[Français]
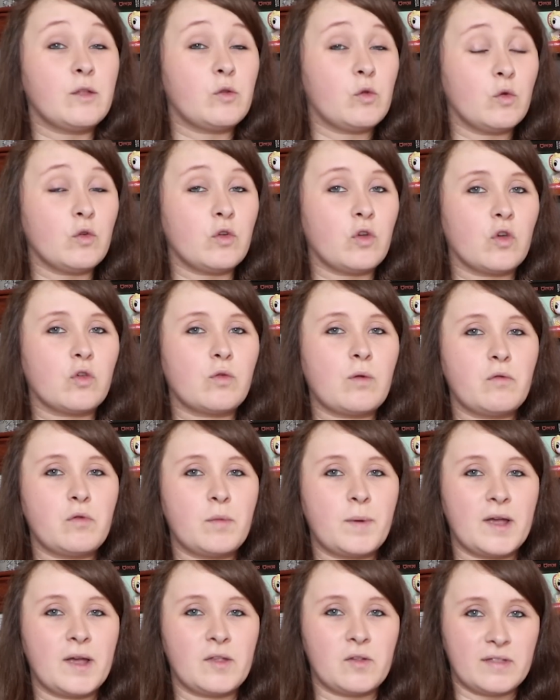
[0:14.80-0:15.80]
et donc je vais
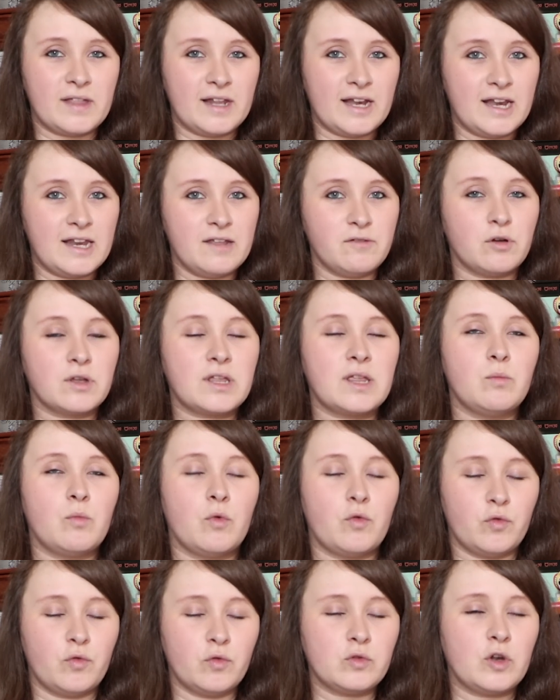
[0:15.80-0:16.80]
vous présenter les livres qui
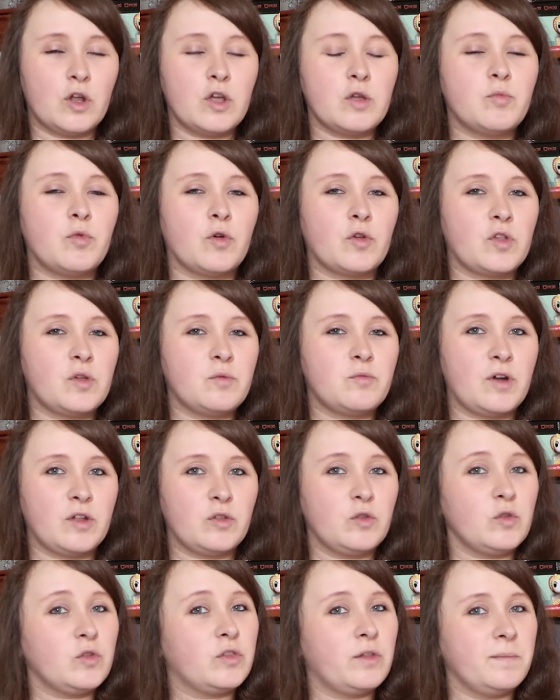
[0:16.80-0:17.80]
me font de l'œil pour ce
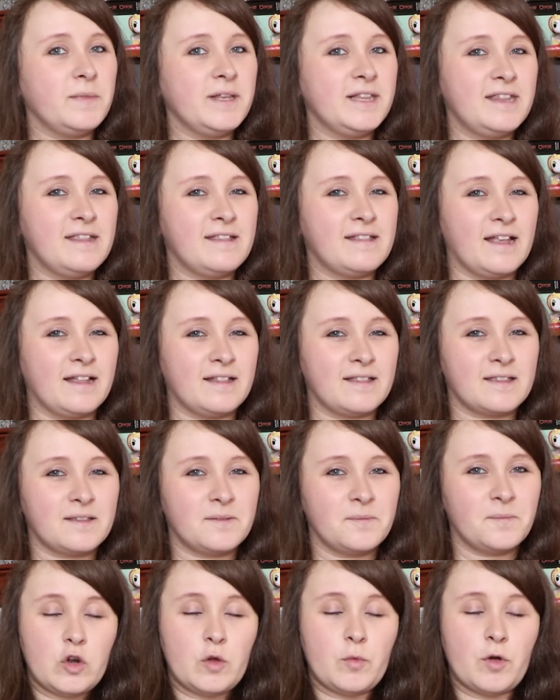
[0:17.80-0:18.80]
mois d'août 2017.
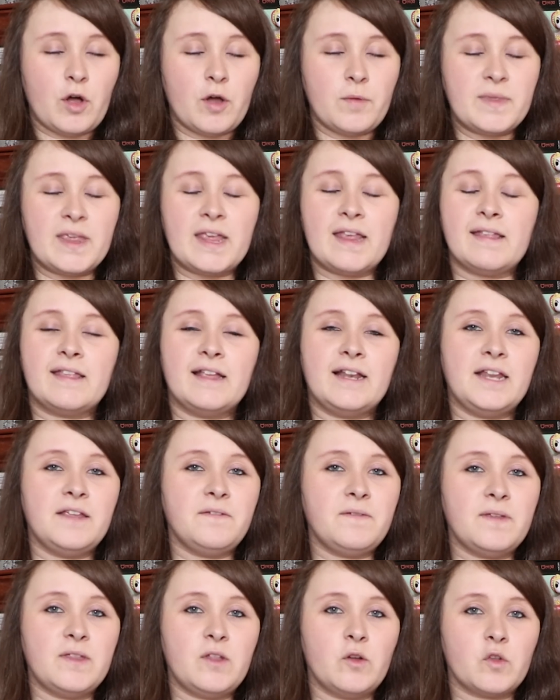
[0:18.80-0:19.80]
Le premier c'est
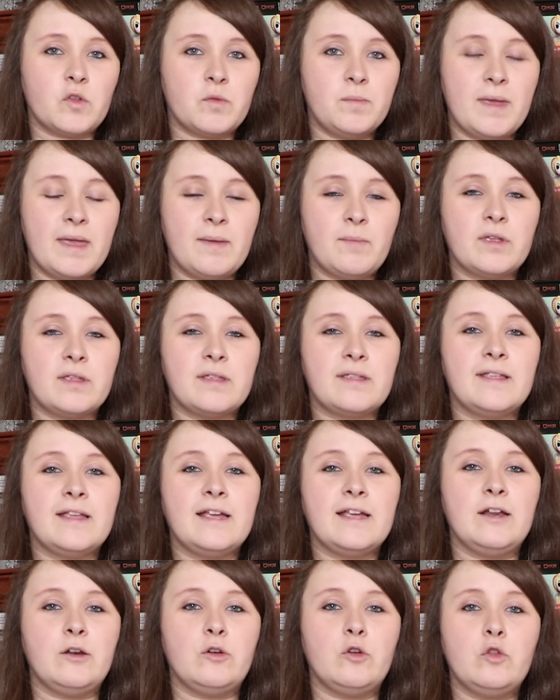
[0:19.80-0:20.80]
l'évidence même,
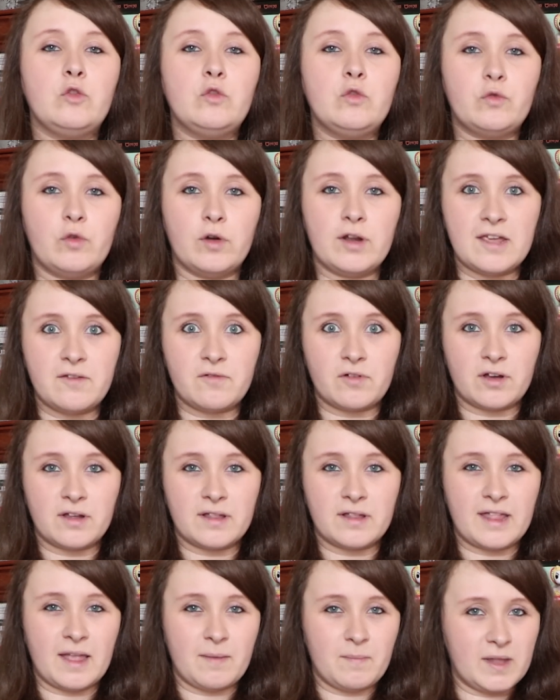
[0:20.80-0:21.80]
c'est le nouveau
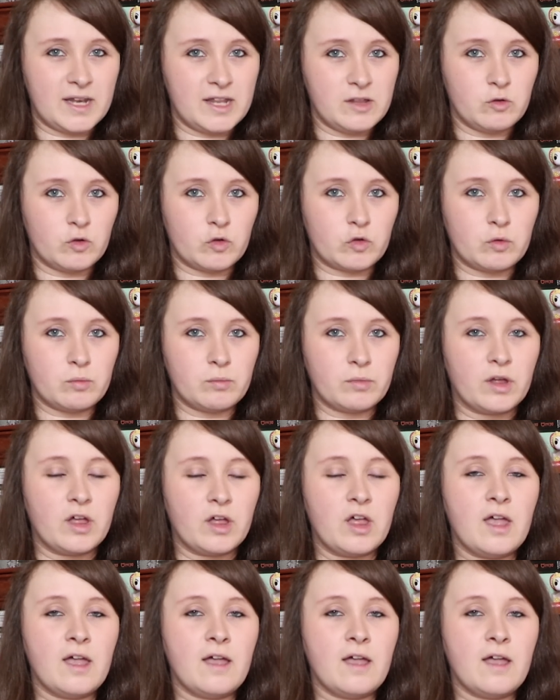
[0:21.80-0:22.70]
livre d'Amélie Nothomb,